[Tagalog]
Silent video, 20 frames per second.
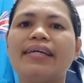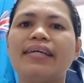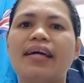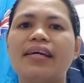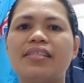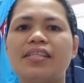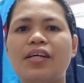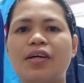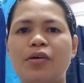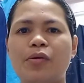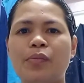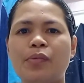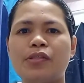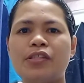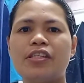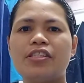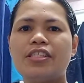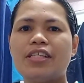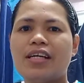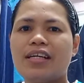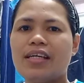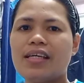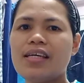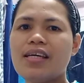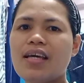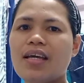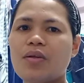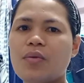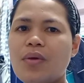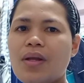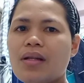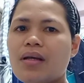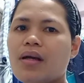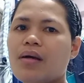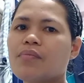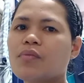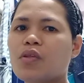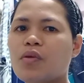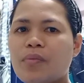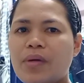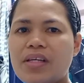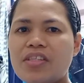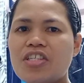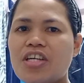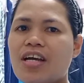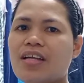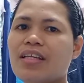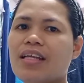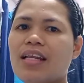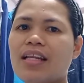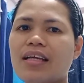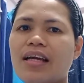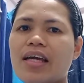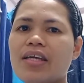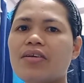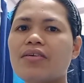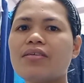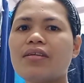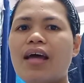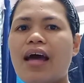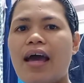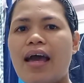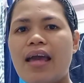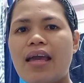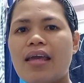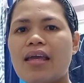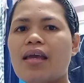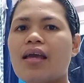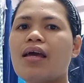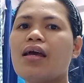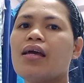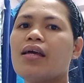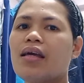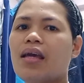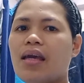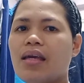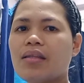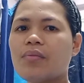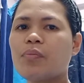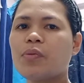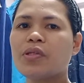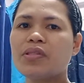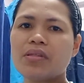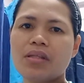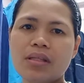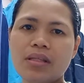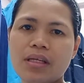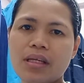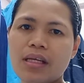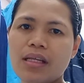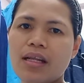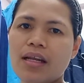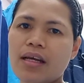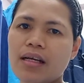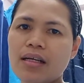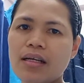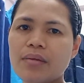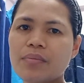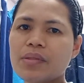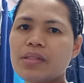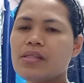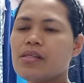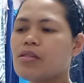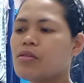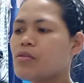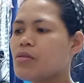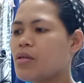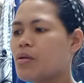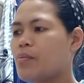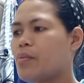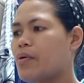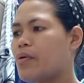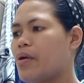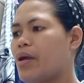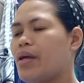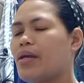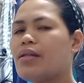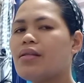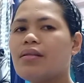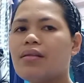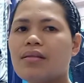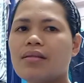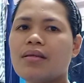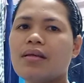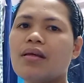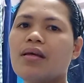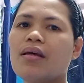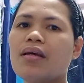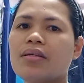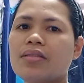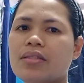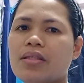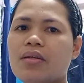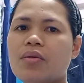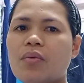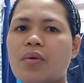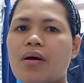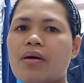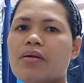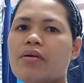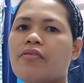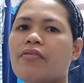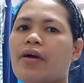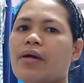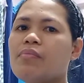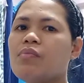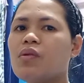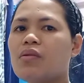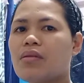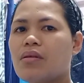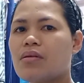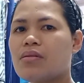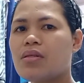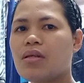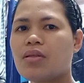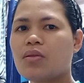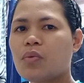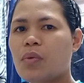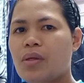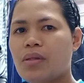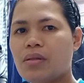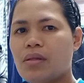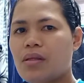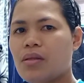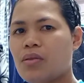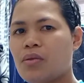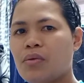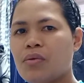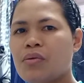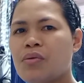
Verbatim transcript: guys, ako po si Jackie and welcome to my channel. Ngayon ay 8.43 na ng gabi dito sa Bahrain, January 5, 2022.